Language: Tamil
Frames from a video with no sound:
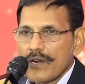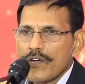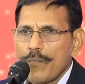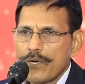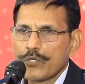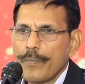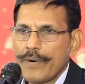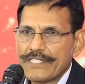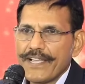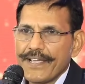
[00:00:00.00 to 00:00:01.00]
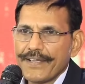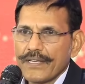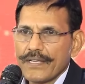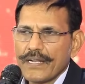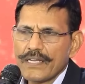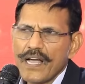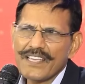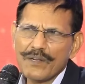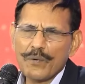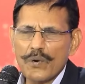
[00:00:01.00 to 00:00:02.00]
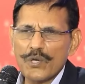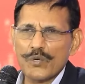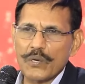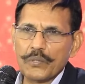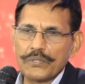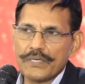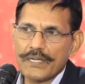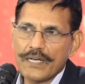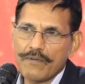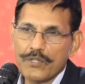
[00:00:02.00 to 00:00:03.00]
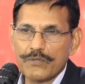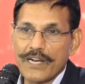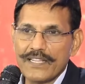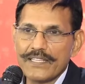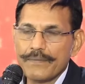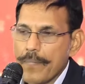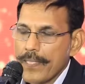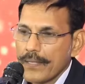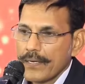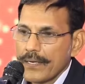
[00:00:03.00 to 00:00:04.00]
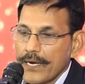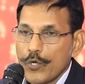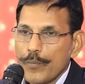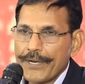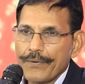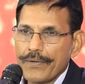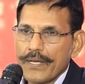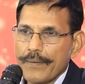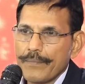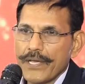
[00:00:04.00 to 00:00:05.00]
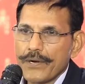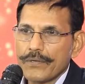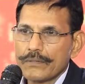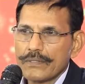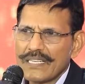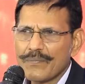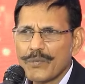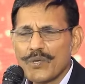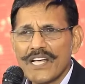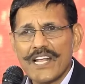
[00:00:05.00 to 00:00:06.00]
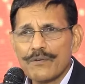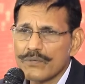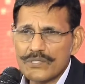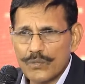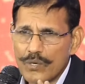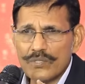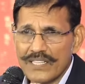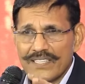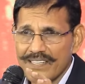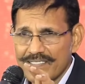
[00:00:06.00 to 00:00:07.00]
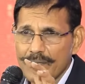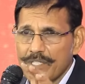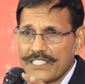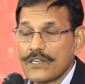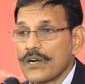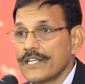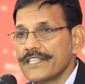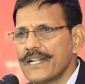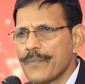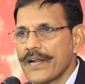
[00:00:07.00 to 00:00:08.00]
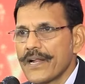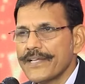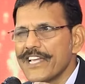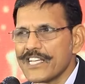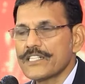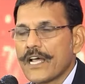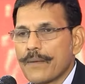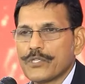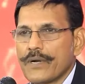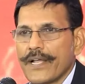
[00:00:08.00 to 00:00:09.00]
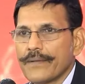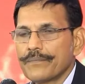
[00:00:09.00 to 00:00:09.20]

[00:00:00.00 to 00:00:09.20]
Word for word: நான் ஒரு கவர்மெண்ட் ஸ்கூலில் படித்தேன் எனக்கு ஆங்கிலம் ஓரளவுக்கு வரும் ஆனால் அவ்வளோது வராது எழுதவும் படிக்கவும் எல்லாம் கம்மியாக இருக்கும் எனக்கு பொதுவான அறிவும் கொஞ்சம் குறவு தான் அந்த சப்ஜெக்ட் நாலேஜ் என்ன பண்ணேன் ஐஏஎஸ் நான் ஆரம்பித்த உடனே